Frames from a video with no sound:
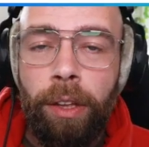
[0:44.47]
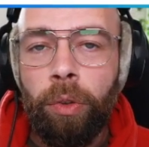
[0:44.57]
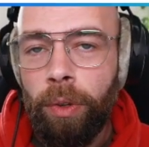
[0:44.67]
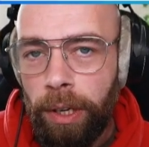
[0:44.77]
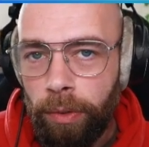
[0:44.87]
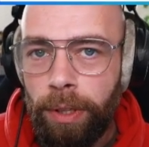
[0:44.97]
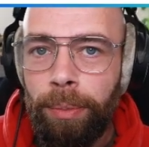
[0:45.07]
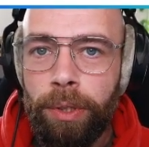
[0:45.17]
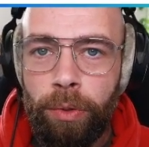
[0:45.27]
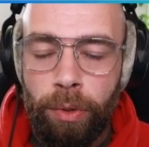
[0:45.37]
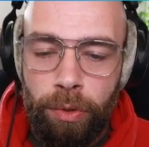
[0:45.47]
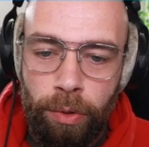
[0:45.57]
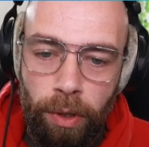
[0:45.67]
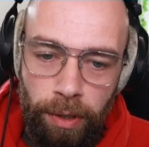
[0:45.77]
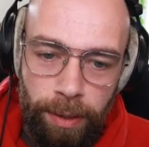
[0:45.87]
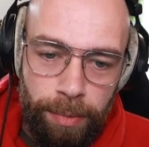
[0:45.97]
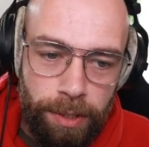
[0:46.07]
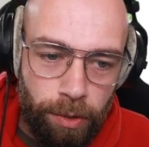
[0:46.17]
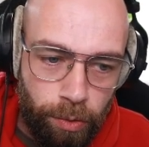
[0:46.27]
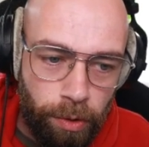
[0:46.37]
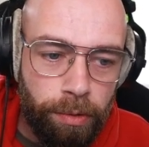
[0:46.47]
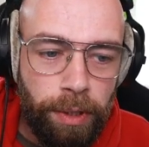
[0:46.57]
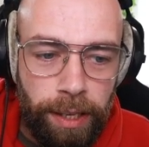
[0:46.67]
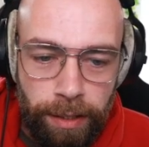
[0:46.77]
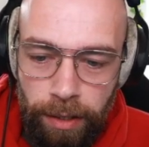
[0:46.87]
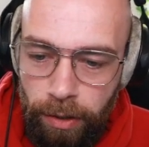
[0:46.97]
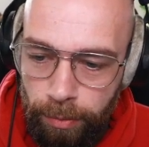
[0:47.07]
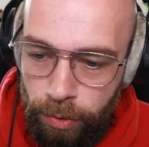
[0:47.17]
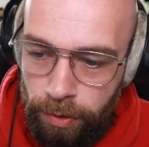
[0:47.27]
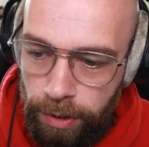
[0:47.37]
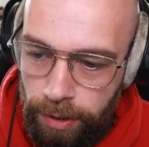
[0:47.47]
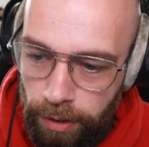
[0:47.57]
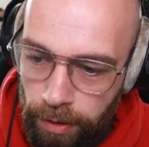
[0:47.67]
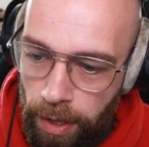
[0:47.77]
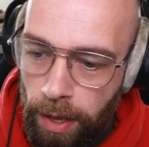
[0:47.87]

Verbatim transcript: Donc là, on est bien sûr sur la mise à jour NA, comme je vous l'ai dit. Hein.